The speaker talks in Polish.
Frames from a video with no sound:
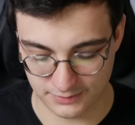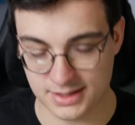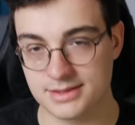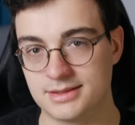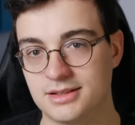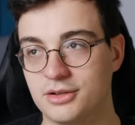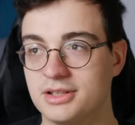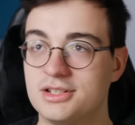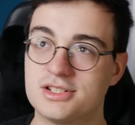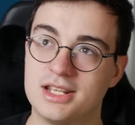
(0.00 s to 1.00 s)
Więc
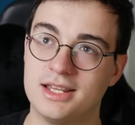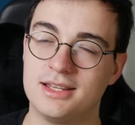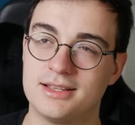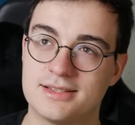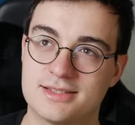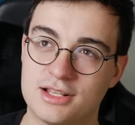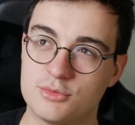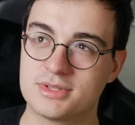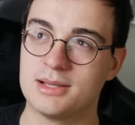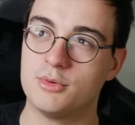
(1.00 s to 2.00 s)
teoretycznie e, za
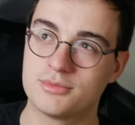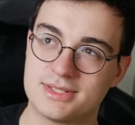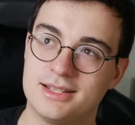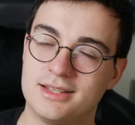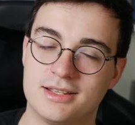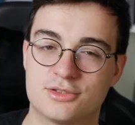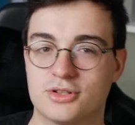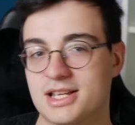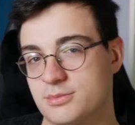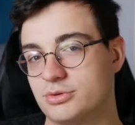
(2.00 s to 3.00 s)
tą samą cenę, co
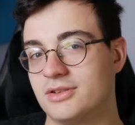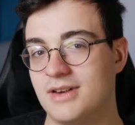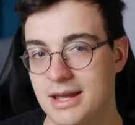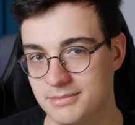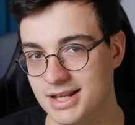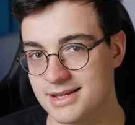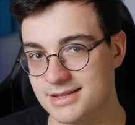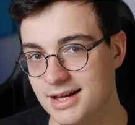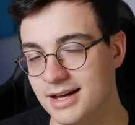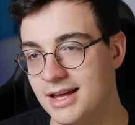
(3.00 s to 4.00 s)
ja zbudowałem
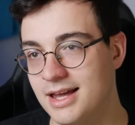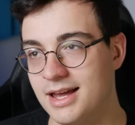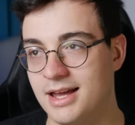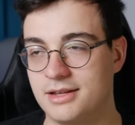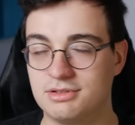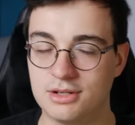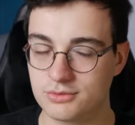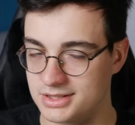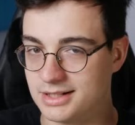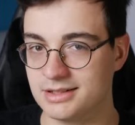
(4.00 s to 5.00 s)
NASA, e, nie
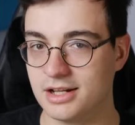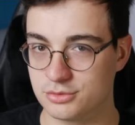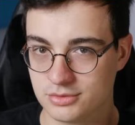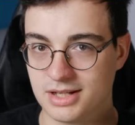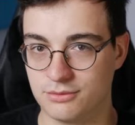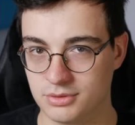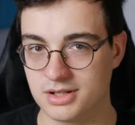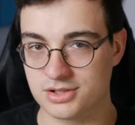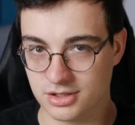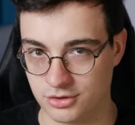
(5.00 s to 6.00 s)
uwzględniając tutaj w ogóle
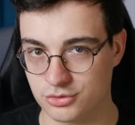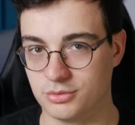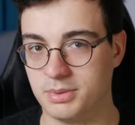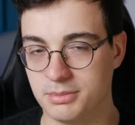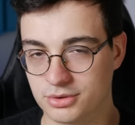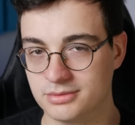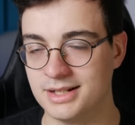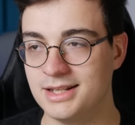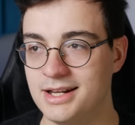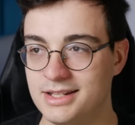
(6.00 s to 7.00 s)
jeszcze kosztu poboru
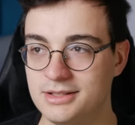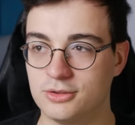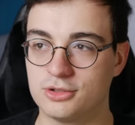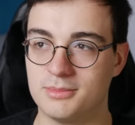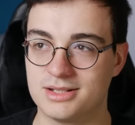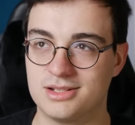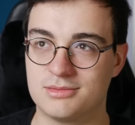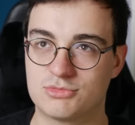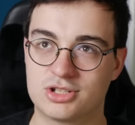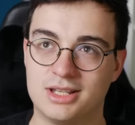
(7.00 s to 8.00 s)
energii, no to macie
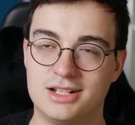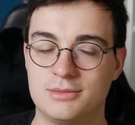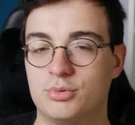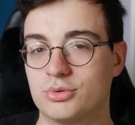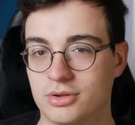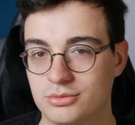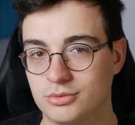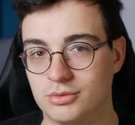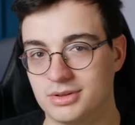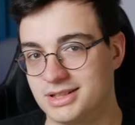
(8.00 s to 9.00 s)
4,5 roku
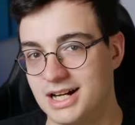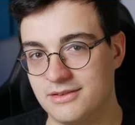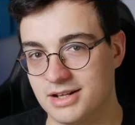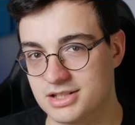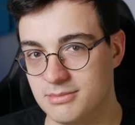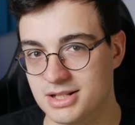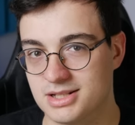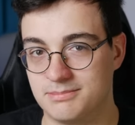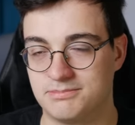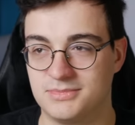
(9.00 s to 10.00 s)
Google Drive'a, gdzie
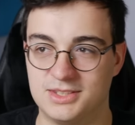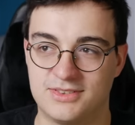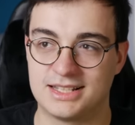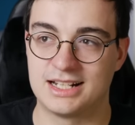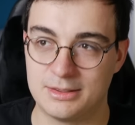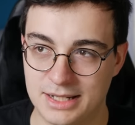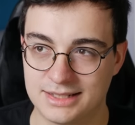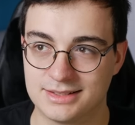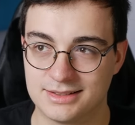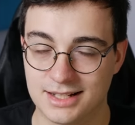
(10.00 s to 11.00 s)
macie 2
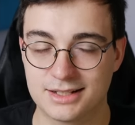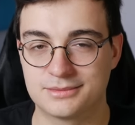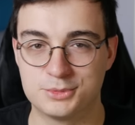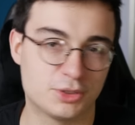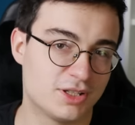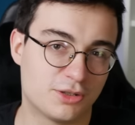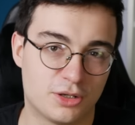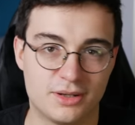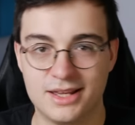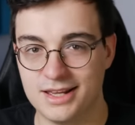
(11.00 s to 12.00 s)
terabajty, tak? No
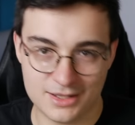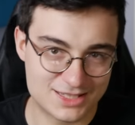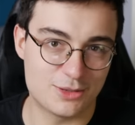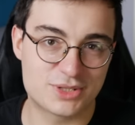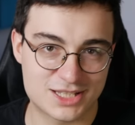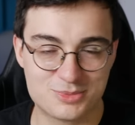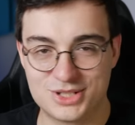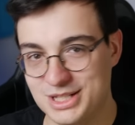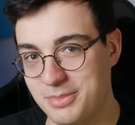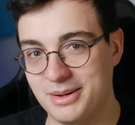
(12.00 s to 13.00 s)
tylko cały czas
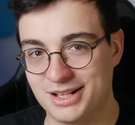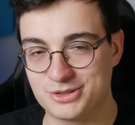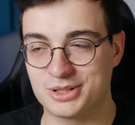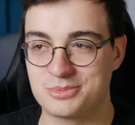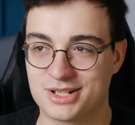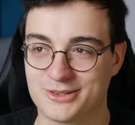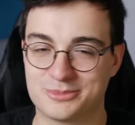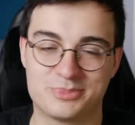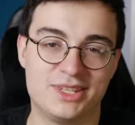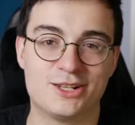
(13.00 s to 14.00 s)
musicie pamiętać o tym, że to
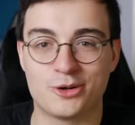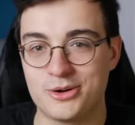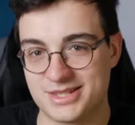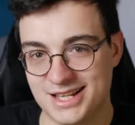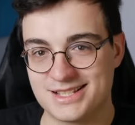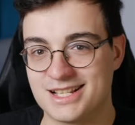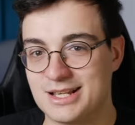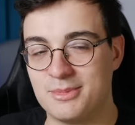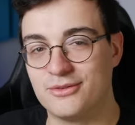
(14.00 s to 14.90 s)
nie do końca jest ta sama